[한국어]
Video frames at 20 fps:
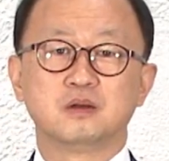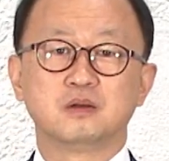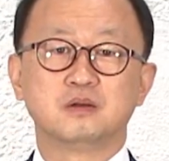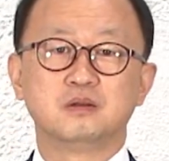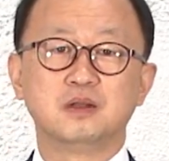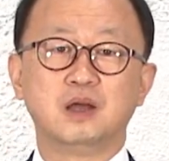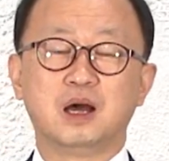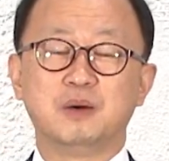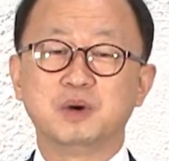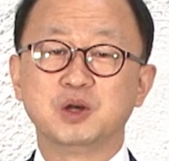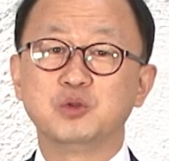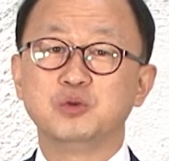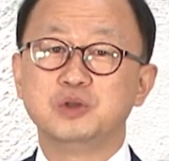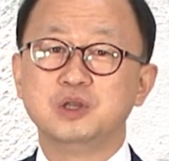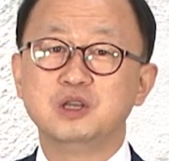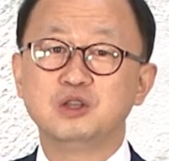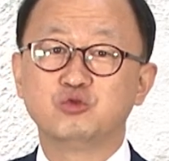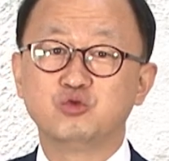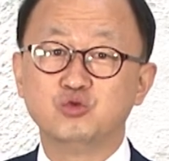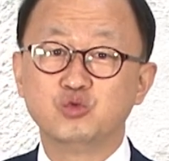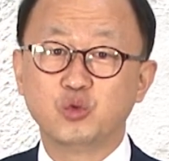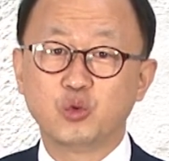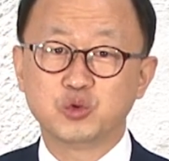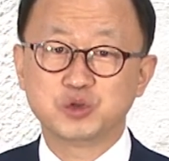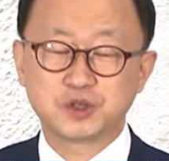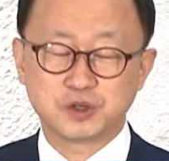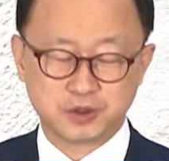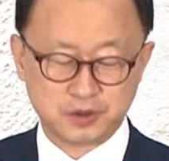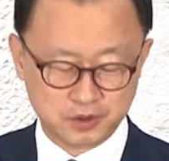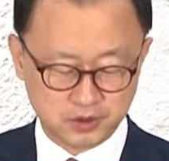근데 아마도 이 두
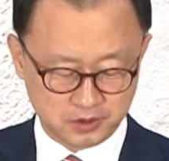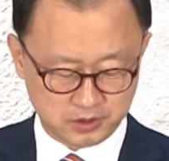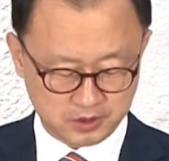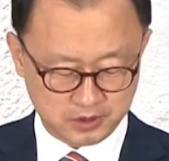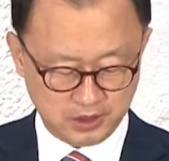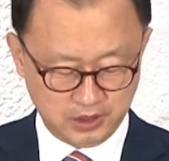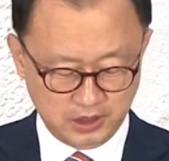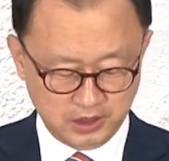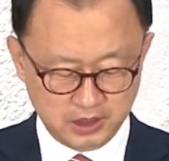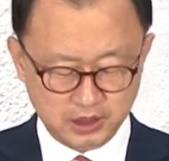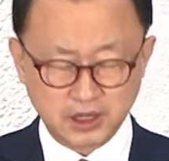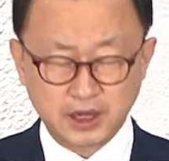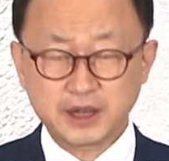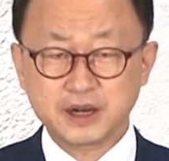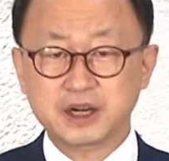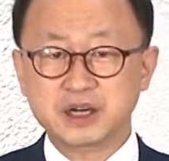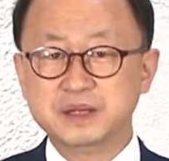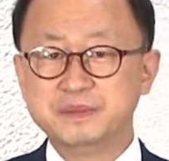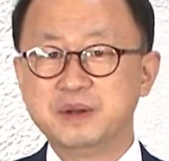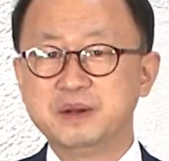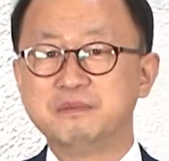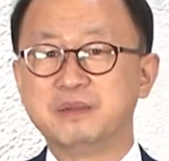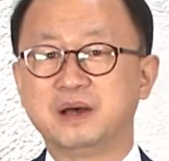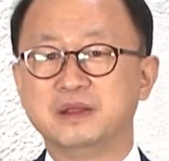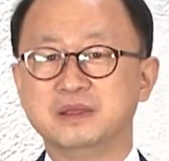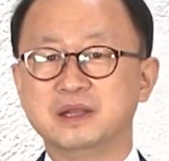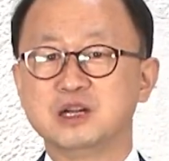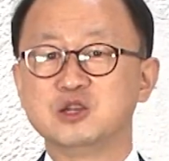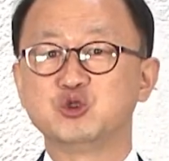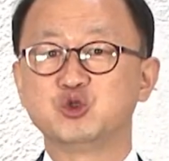곳은 하나님을
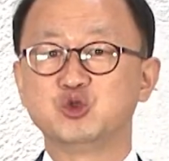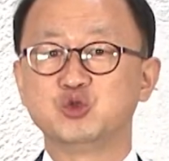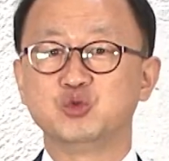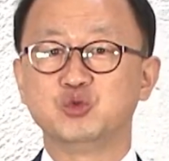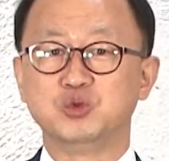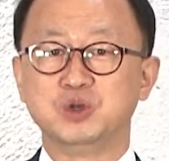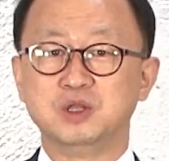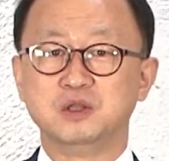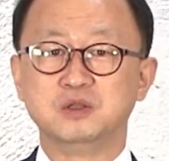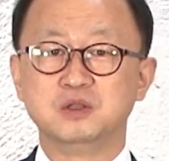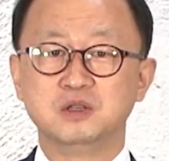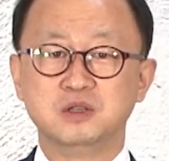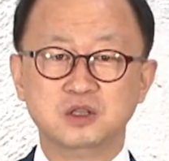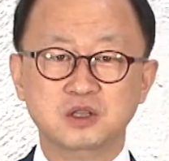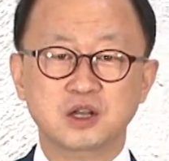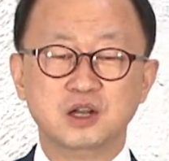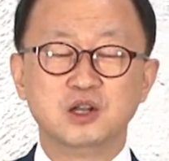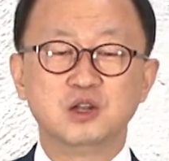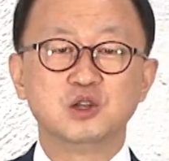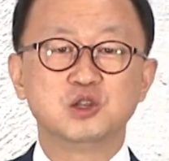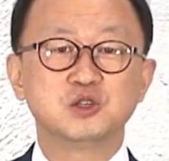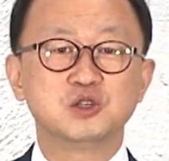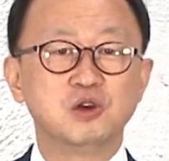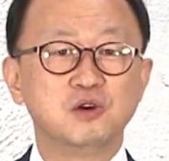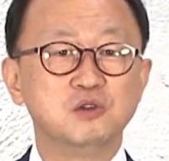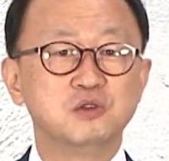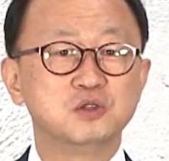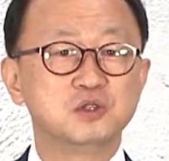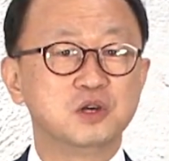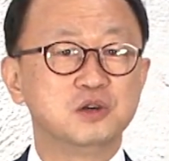만날 수 있는
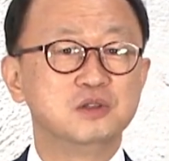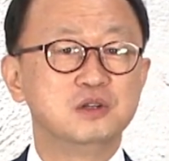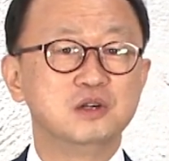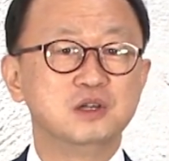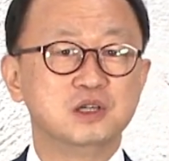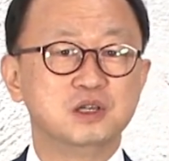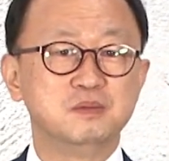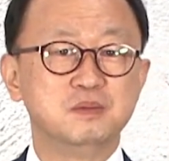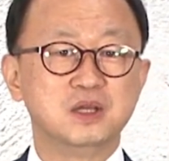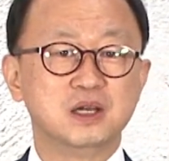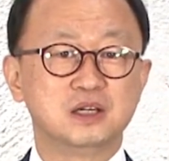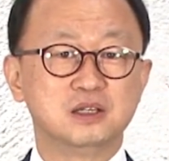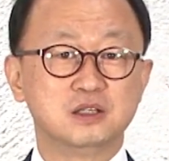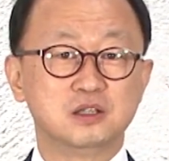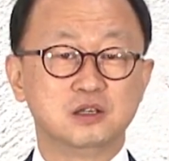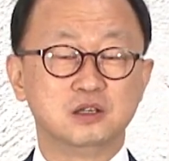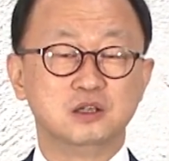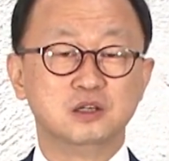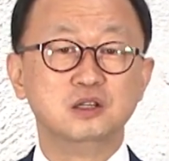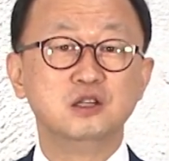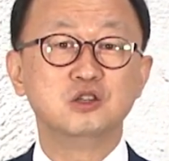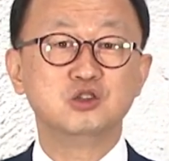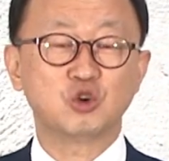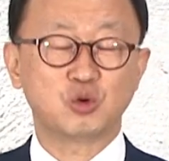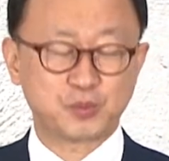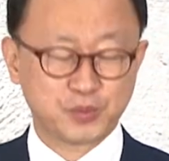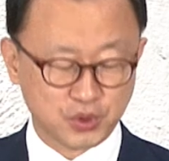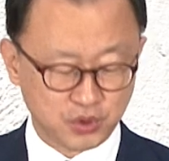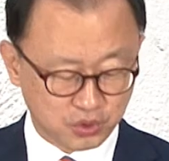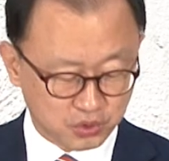성전을 의미하는 그
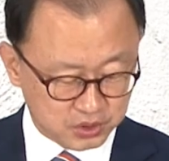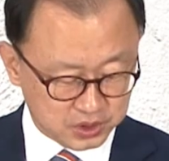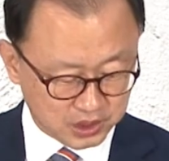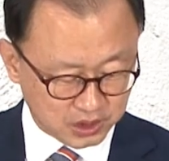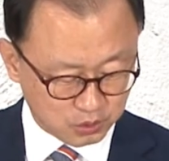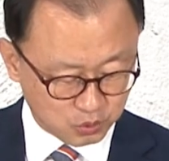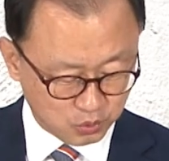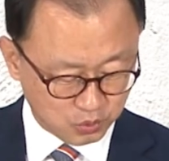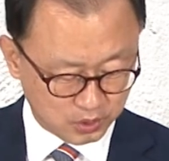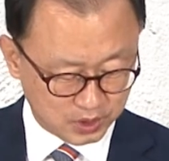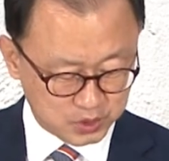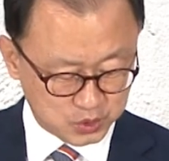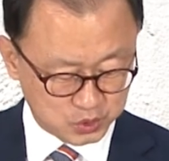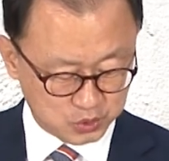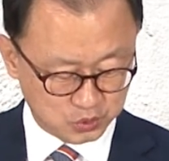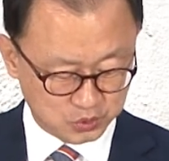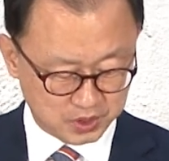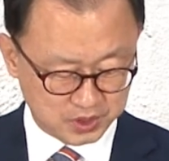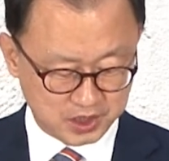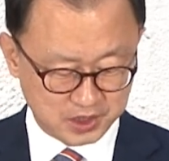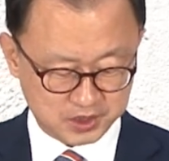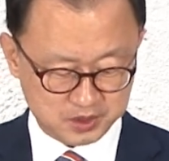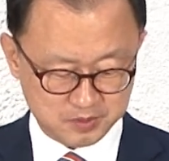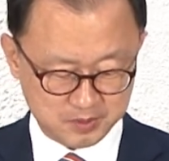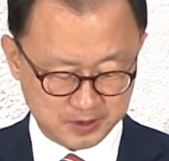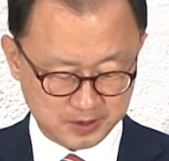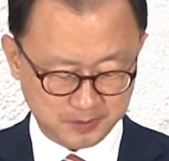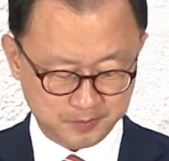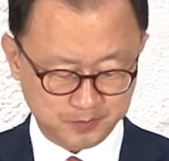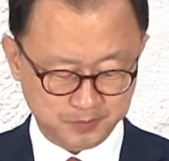은의적 표현이라고 할 수
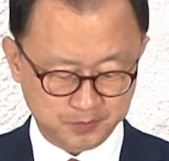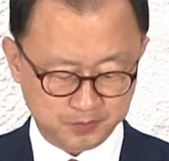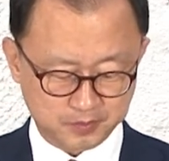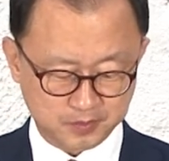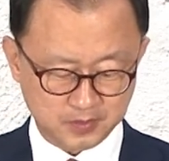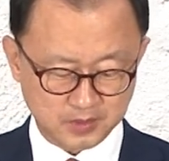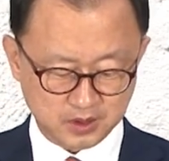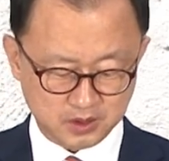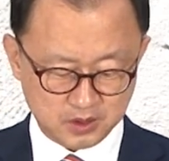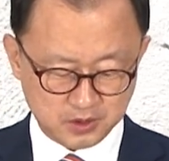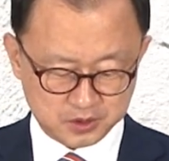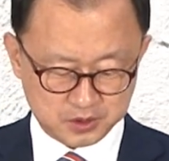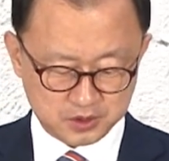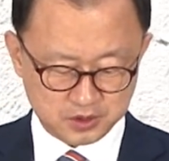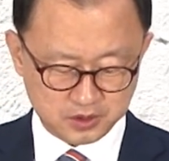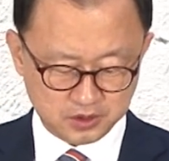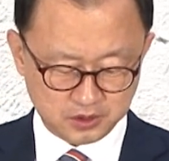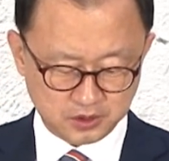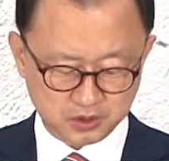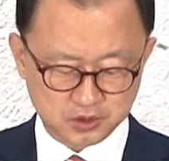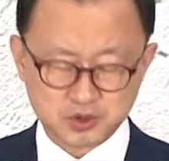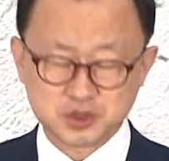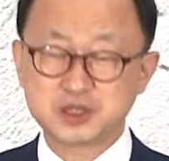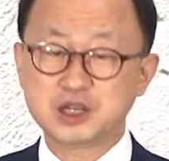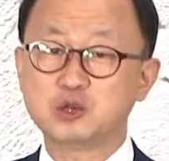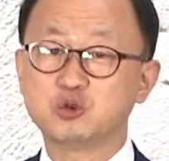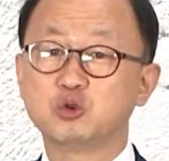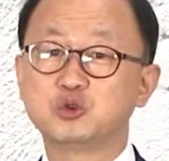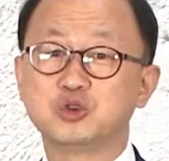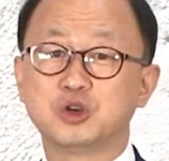있겠습니다. 이것은 어떤
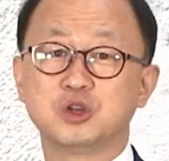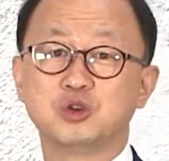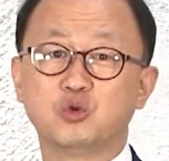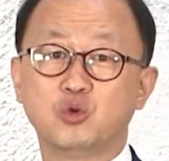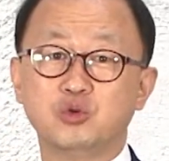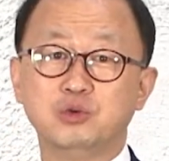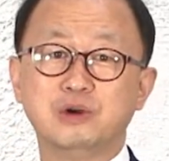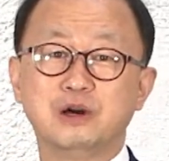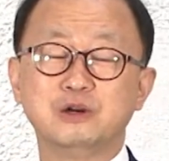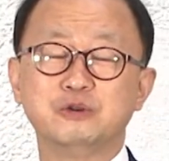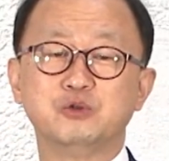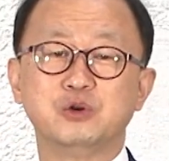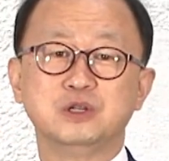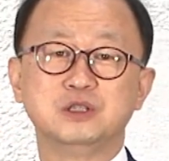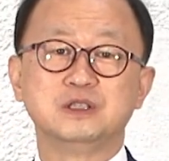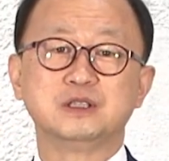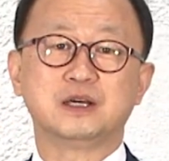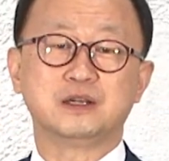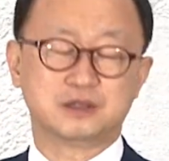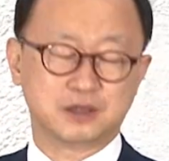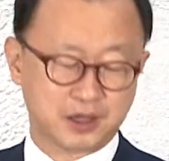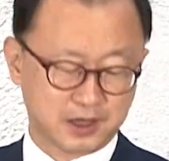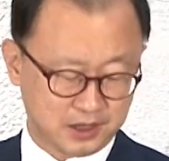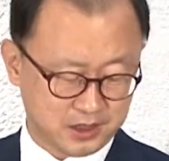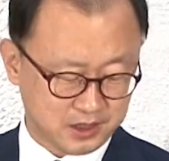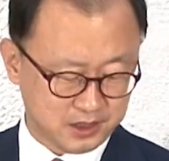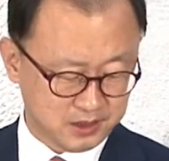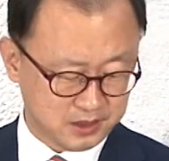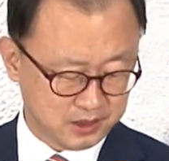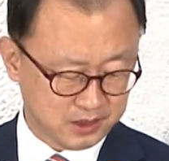세속적인 공간과는
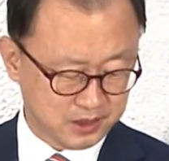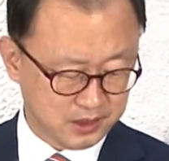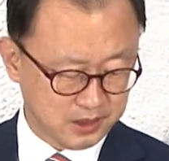다르게